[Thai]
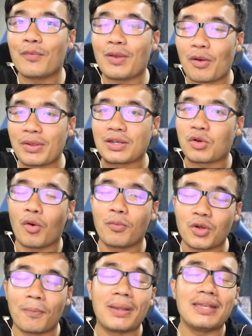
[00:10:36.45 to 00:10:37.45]
เราเห็นคม
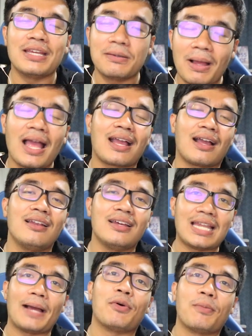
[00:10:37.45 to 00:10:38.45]
คอมเมนต์เยอะมาก ก็เล
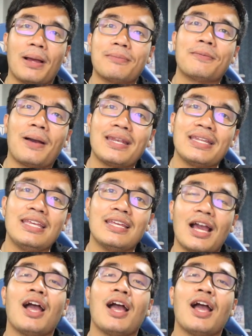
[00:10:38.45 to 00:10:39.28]
ยทำออกมาประมาณนี้